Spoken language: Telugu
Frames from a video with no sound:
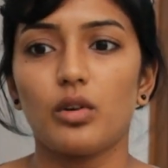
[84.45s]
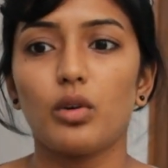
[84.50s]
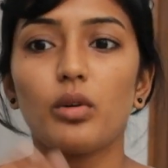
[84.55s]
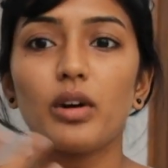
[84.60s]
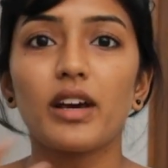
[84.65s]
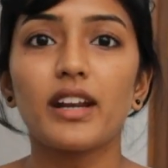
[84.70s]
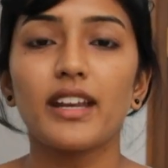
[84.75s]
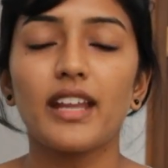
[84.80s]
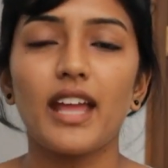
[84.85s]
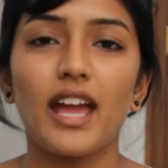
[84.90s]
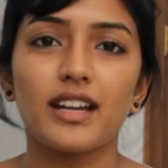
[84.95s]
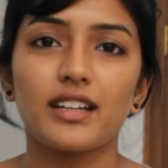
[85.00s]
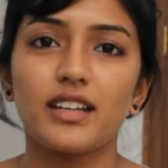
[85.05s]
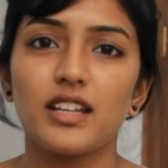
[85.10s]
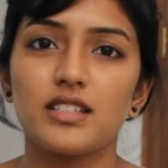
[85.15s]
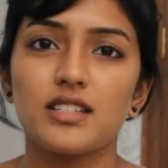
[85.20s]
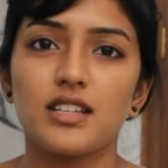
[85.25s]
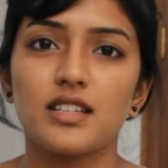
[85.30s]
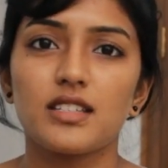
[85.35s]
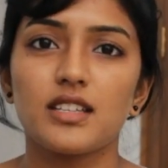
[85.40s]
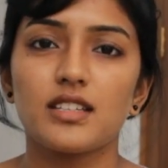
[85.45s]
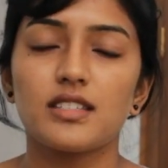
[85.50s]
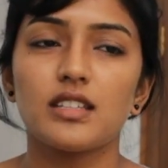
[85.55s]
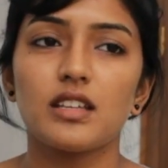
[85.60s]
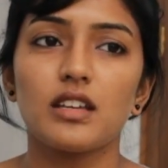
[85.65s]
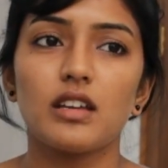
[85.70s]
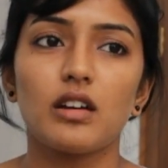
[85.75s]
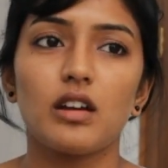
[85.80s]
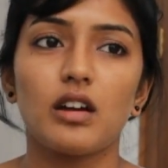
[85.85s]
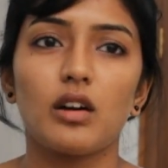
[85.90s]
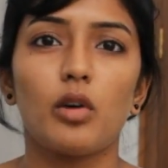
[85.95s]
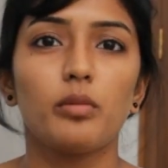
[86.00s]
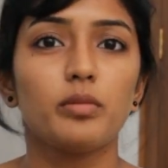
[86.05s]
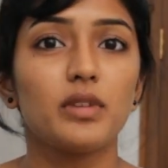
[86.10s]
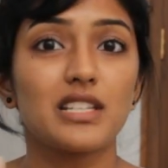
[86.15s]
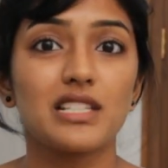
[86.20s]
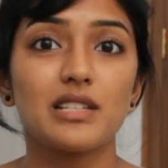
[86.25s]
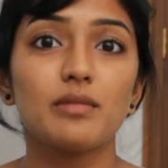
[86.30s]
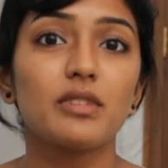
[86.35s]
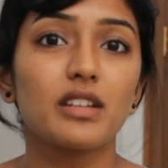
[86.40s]
ఓవర్ రియాక్ట్ చేసేస్తే
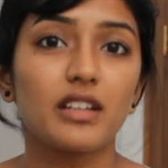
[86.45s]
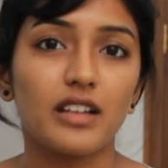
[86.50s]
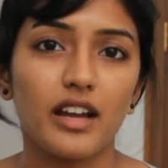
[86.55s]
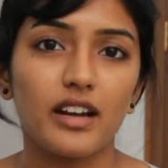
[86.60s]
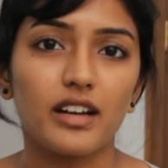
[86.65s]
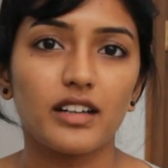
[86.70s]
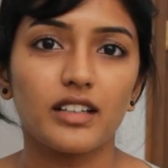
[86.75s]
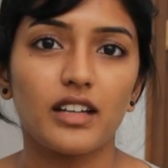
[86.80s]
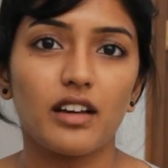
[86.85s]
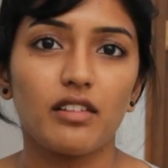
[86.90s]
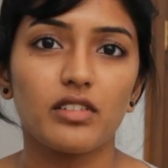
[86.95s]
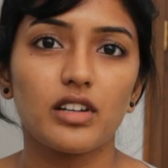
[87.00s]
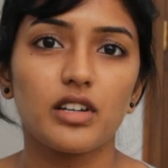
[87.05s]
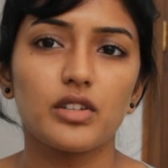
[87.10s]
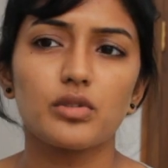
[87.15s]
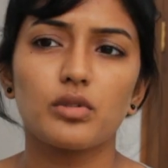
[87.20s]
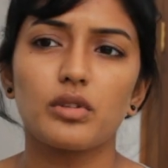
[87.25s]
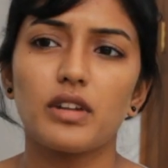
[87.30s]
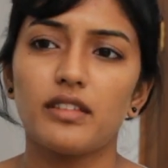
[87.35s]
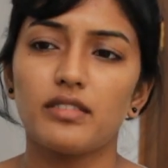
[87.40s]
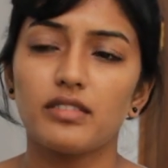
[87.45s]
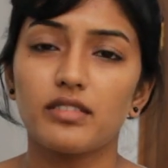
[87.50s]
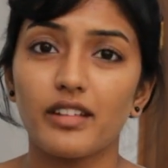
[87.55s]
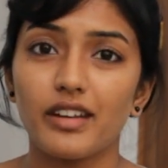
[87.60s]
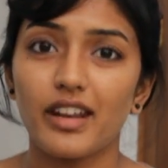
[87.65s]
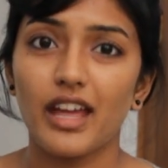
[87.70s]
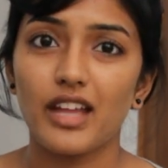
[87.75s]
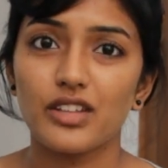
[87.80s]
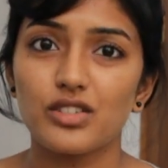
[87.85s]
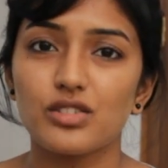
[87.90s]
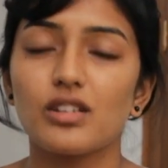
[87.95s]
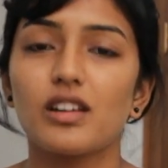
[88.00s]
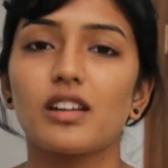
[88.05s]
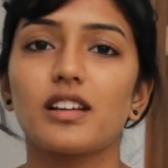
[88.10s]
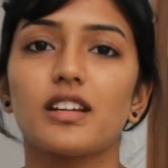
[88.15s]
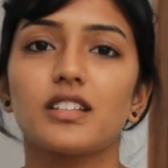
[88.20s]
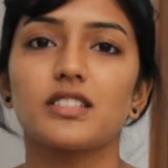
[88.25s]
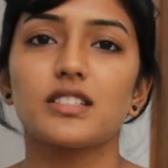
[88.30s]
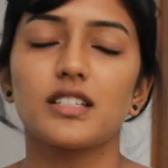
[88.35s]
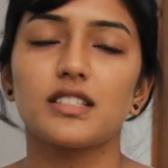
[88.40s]
ఆబ్వియస్లీ మీరు కనెక్ట్ అవ్వలేదు సో నేను ఎంత
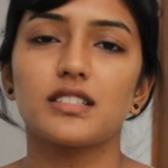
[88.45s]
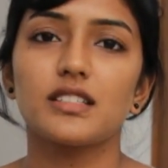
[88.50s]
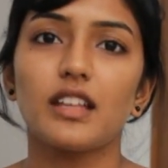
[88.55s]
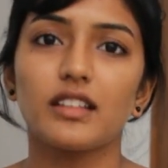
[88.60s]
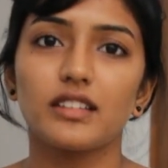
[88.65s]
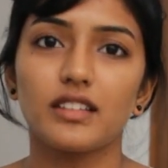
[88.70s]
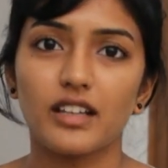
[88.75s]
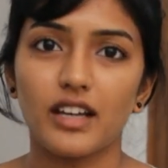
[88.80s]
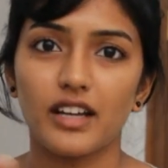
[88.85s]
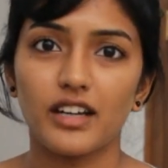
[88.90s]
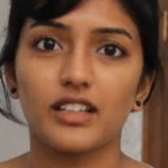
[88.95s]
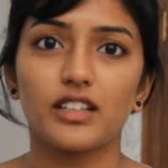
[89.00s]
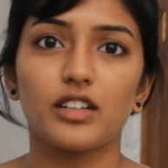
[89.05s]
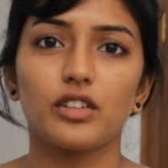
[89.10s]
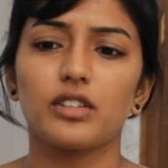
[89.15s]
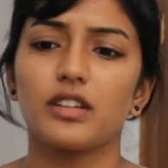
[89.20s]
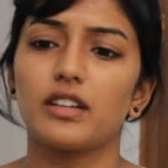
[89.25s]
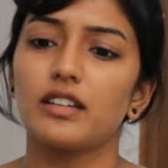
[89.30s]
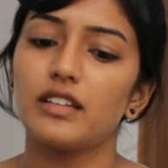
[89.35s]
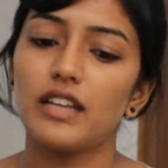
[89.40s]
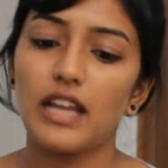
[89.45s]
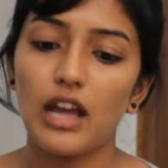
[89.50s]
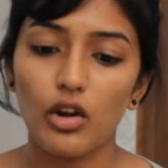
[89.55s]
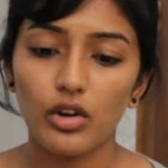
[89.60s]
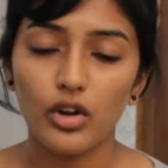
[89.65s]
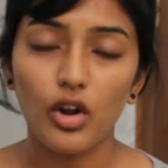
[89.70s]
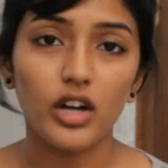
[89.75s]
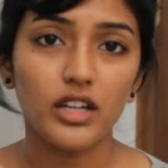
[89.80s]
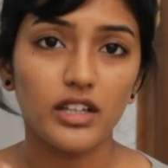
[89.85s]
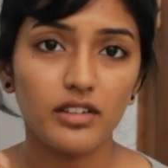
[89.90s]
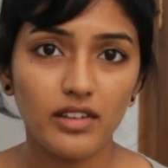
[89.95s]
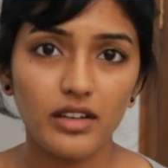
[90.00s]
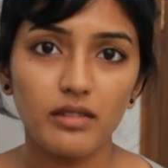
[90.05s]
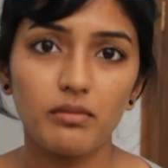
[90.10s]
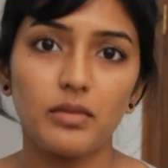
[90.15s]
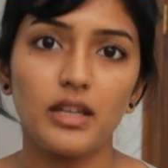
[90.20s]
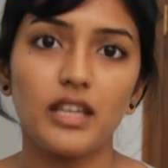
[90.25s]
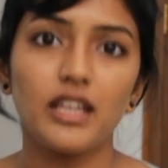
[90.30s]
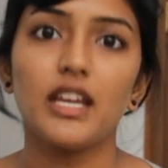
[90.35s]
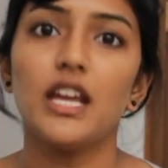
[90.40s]
న్యాచురల్గా చేస్తే అంత కనెక్ట్ అవుతుంది నాట్
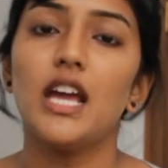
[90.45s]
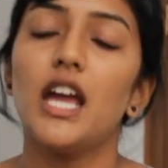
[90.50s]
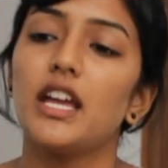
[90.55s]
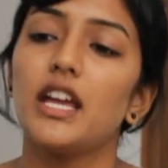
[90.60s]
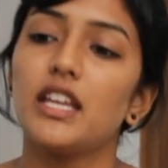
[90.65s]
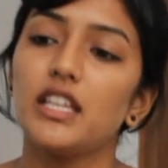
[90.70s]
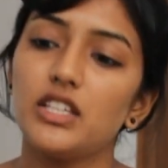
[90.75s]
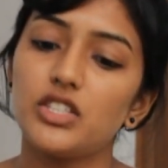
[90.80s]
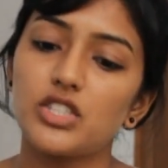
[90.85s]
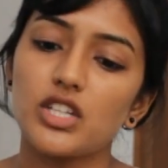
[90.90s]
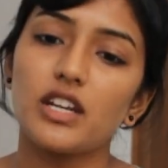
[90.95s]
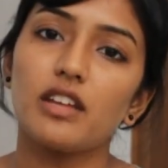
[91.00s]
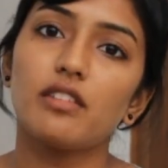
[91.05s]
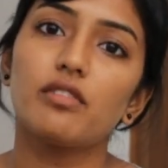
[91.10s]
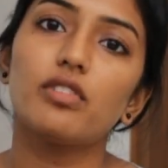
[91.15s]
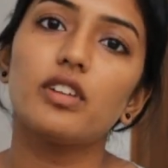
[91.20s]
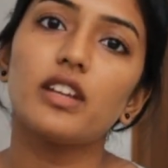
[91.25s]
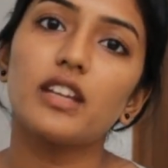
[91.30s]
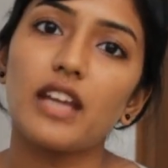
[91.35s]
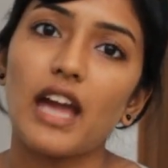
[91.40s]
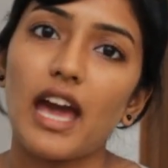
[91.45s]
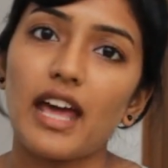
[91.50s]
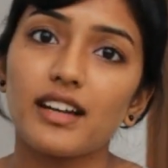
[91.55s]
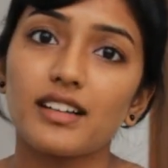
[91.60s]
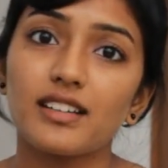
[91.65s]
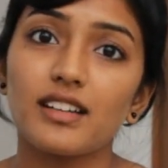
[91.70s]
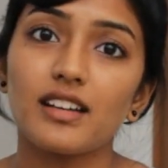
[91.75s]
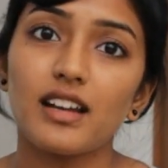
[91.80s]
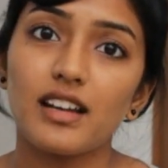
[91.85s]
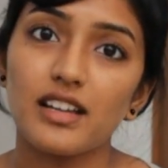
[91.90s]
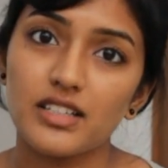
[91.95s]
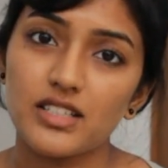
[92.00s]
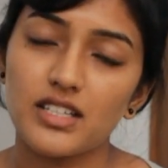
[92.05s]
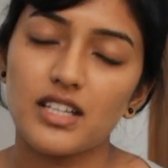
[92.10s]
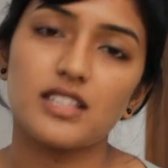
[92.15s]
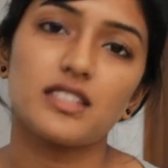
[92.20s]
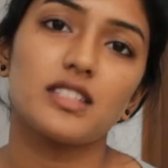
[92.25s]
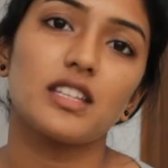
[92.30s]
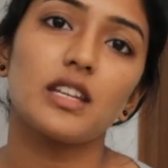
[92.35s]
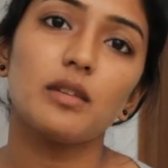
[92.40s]
ఈవెన్ మీ ఈచ్ అండ్ ఎవ్రీ క్యారెక్టర్ అలా
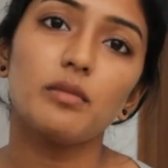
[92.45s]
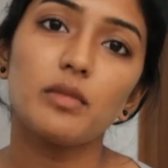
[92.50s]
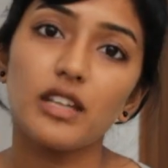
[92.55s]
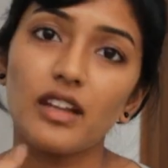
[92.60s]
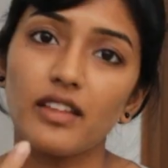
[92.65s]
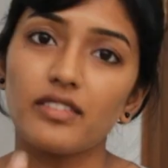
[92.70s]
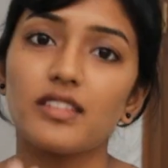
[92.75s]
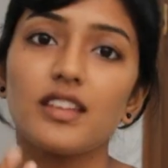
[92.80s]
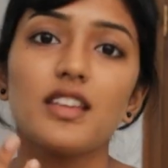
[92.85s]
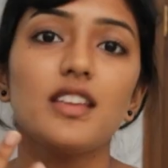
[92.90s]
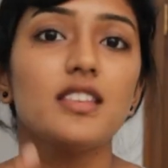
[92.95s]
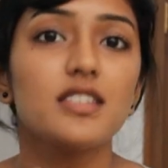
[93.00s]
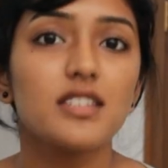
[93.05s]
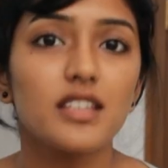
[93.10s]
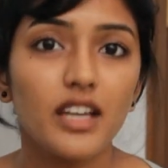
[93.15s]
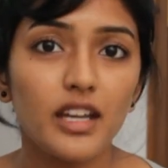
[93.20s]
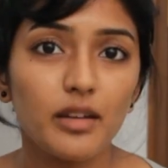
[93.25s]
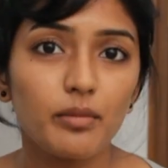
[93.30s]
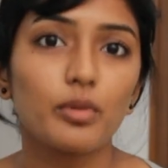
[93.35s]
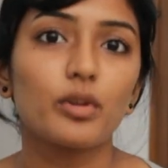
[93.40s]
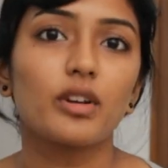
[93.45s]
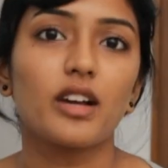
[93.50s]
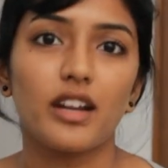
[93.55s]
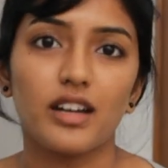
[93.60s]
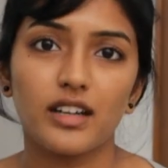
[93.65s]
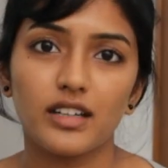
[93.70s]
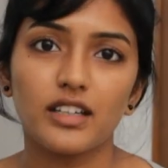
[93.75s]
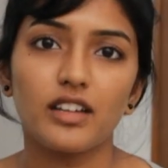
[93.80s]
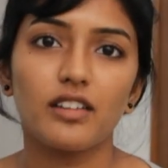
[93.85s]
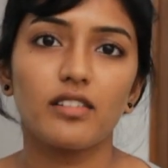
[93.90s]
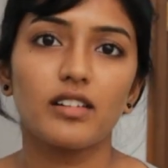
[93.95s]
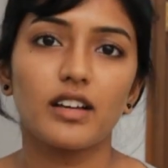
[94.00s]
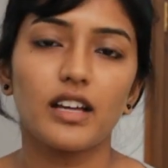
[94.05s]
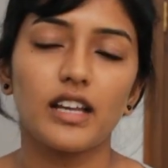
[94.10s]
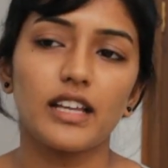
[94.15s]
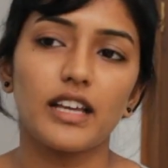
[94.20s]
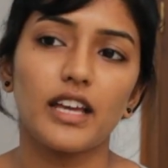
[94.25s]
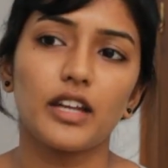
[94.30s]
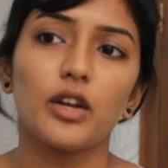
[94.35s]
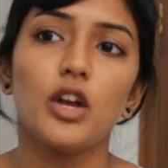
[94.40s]
చేస్తేనే మీరు అంత ఈజీగా ఇప్పుడు కనెక్ట్
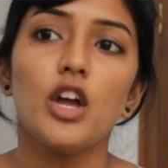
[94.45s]
అవ్వగలిగారు